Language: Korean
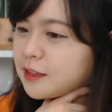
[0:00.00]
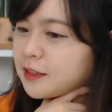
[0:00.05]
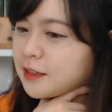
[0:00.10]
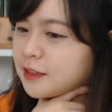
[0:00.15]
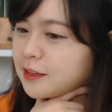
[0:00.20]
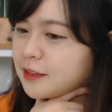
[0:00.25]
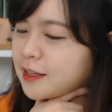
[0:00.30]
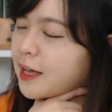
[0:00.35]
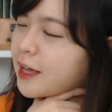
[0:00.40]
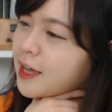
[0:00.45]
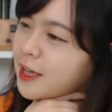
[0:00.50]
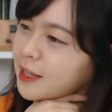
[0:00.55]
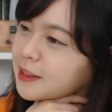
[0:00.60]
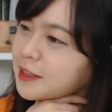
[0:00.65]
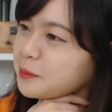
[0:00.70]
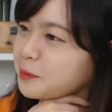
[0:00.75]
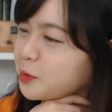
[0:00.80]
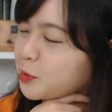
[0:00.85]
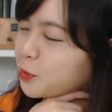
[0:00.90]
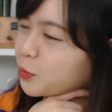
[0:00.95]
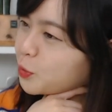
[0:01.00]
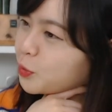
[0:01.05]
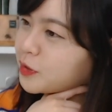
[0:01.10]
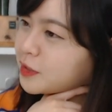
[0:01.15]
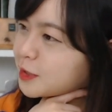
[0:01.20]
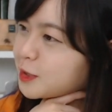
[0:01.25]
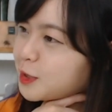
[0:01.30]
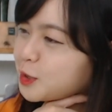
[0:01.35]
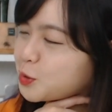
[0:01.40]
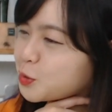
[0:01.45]
라야님이 이런
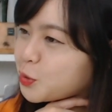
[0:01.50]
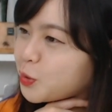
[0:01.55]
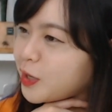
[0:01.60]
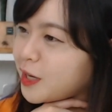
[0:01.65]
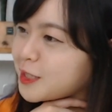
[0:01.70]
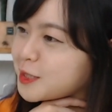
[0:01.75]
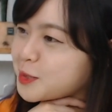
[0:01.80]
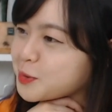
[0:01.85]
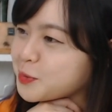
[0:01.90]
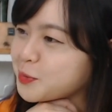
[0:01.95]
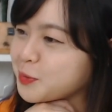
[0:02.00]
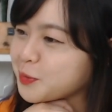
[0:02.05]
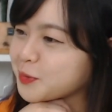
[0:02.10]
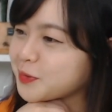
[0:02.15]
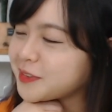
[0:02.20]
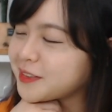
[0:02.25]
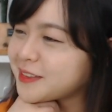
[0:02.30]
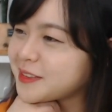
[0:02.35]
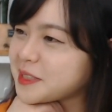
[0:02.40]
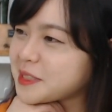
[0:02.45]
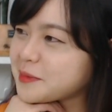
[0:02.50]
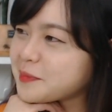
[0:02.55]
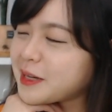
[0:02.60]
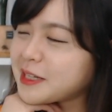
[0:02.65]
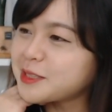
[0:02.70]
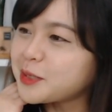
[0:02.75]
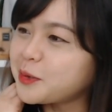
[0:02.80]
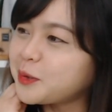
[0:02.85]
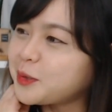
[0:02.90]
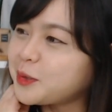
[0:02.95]
글귀 좋아하시고 이렇게 많이
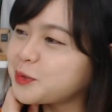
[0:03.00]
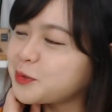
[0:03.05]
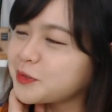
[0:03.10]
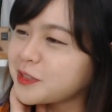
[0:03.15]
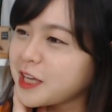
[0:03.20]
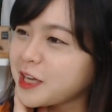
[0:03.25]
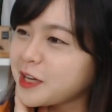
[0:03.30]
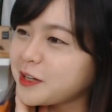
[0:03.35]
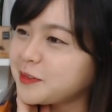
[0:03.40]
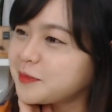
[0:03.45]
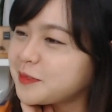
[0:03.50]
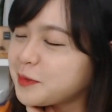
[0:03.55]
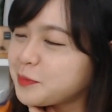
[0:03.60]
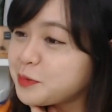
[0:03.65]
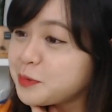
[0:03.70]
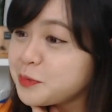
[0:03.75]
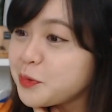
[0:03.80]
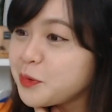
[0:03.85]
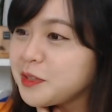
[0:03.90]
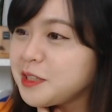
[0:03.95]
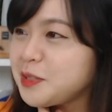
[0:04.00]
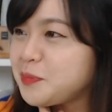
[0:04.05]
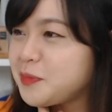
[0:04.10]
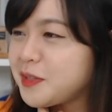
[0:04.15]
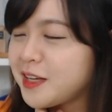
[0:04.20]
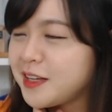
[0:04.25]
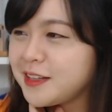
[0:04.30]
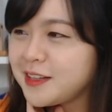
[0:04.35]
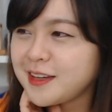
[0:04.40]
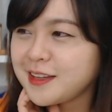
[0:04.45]
적어주세요. 부모님
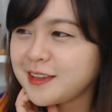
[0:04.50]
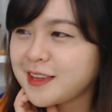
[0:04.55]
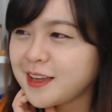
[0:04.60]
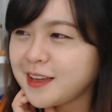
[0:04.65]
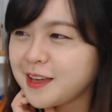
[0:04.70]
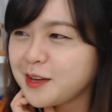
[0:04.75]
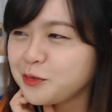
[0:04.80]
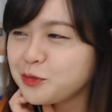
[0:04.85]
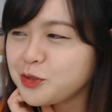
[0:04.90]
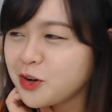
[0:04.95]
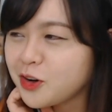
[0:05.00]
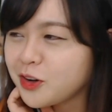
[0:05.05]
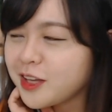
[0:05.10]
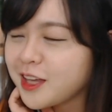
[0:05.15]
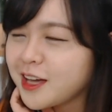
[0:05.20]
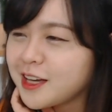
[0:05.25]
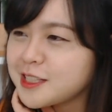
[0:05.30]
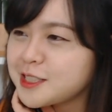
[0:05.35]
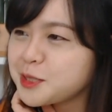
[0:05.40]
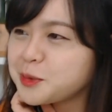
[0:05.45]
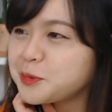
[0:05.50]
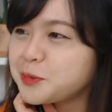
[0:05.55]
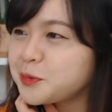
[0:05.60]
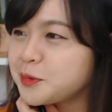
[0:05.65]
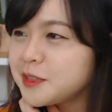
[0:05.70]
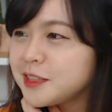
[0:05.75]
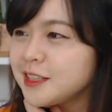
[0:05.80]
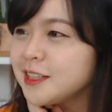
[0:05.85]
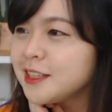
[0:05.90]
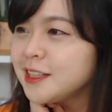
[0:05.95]
얘기 되게 울컥해 하시고.
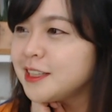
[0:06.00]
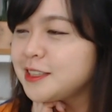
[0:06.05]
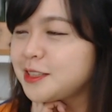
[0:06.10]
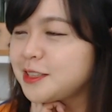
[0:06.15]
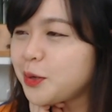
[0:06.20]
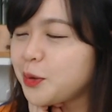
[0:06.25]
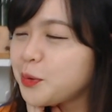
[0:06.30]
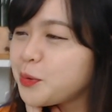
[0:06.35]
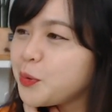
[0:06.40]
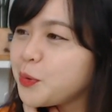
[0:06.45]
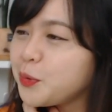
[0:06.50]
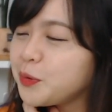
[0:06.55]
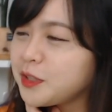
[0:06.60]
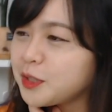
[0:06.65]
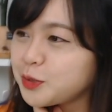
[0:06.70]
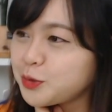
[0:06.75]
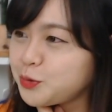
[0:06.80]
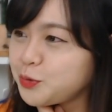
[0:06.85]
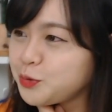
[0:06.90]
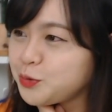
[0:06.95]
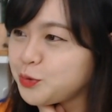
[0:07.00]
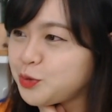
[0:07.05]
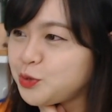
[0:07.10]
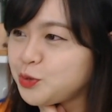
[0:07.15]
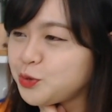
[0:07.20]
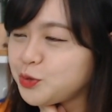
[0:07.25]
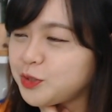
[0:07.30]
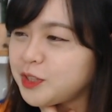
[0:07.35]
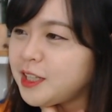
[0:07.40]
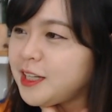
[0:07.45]

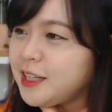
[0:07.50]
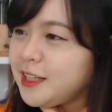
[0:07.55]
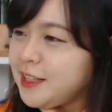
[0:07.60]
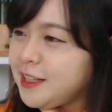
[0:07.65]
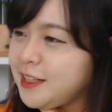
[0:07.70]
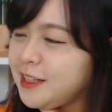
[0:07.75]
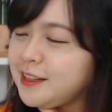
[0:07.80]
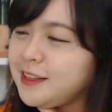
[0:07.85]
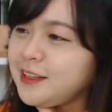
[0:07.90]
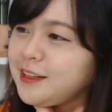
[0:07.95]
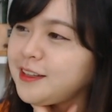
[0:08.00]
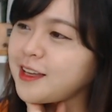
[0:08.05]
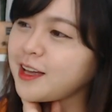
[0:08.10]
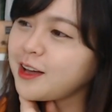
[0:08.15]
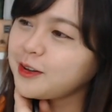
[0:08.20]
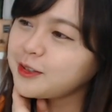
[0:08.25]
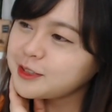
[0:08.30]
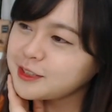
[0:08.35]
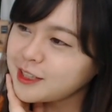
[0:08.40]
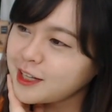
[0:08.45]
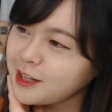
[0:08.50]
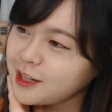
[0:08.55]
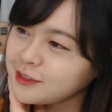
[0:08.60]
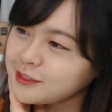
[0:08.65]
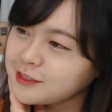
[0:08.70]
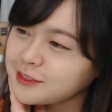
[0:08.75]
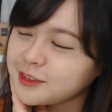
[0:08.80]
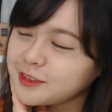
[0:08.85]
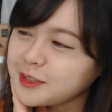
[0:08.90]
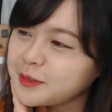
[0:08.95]

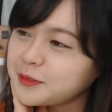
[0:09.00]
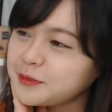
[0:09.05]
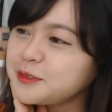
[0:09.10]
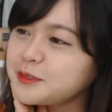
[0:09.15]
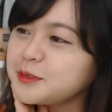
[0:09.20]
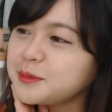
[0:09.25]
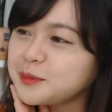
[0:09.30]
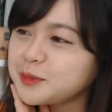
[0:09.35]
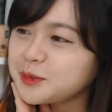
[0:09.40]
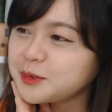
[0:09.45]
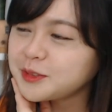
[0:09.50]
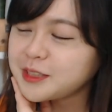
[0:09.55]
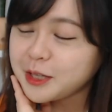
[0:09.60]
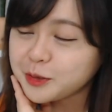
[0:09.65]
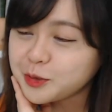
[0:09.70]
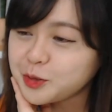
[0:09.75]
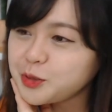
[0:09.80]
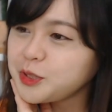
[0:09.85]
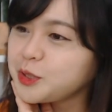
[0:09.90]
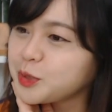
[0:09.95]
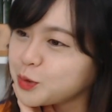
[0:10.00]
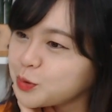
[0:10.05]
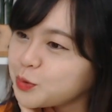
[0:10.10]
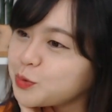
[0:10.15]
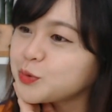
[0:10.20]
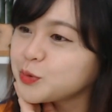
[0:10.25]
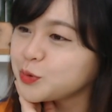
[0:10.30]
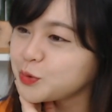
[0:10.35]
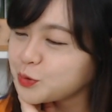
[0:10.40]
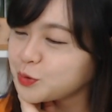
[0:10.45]

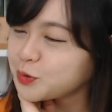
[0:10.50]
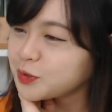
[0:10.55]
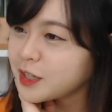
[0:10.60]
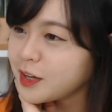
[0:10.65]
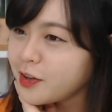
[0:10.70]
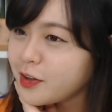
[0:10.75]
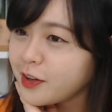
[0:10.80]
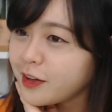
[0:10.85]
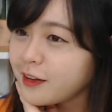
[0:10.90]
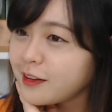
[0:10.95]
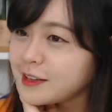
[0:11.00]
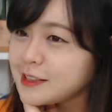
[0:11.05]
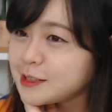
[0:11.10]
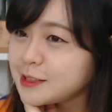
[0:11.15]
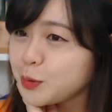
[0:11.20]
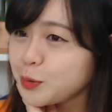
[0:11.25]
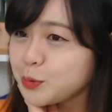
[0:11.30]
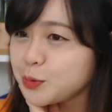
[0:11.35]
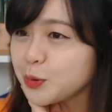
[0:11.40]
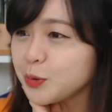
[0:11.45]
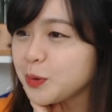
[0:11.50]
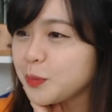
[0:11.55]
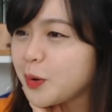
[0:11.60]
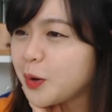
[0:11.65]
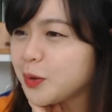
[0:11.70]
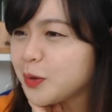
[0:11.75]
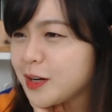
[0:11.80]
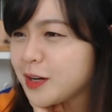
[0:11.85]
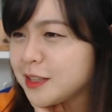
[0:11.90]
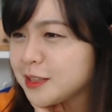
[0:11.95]
成功的速度一定要超过父母老去的速度。 어, 이제 요 정도
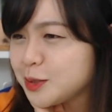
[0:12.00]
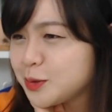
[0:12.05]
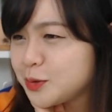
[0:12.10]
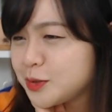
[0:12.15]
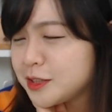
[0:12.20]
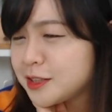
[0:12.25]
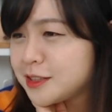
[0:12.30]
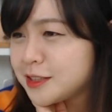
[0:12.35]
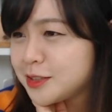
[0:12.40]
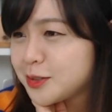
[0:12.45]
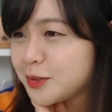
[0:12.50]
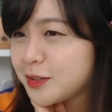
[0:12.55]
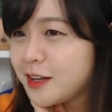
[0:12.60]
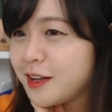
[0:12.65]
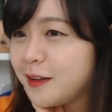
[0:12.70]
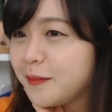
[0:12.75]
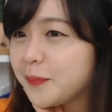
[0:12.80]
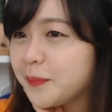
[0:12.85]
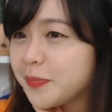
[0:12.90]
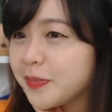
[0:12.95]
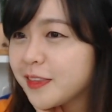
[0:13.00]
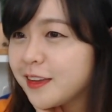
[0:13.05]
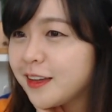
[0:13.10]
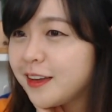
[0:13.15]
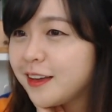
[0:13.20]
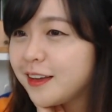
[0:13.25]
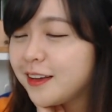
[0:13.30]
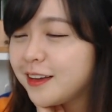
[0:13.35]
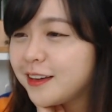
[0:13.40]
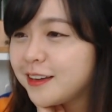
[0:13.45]
번역하실 수 있으려나?
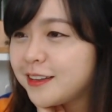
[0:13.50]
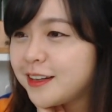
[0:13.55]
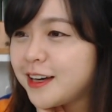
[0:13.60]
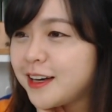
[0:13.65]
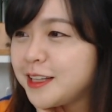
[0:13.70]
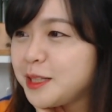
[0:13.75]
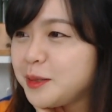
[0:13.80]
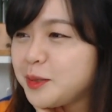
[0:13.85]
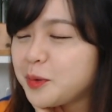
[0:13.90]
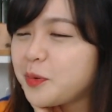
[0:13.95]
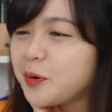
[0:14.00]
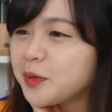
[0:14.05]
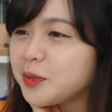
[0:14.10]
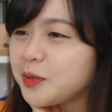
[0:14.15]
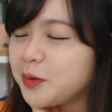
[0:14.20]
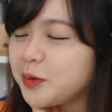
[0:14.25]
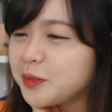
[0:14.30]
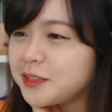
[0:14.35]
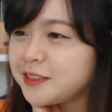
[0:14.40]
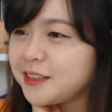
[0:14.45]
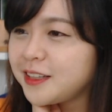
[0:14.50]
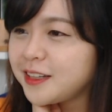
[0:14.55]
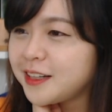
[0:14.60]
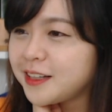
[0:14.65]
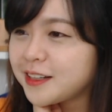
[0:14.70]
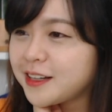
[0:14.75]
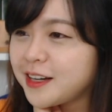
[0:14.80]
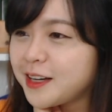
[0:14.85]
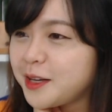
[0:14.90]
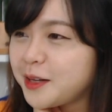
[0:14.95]
난 이거 번역 어떻게
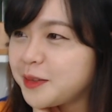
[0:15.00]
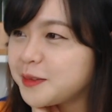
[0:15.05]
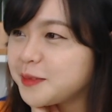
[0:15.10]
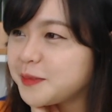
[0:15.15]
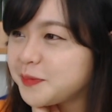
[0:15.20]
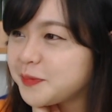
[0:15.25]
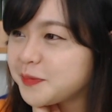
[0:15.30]
할까요?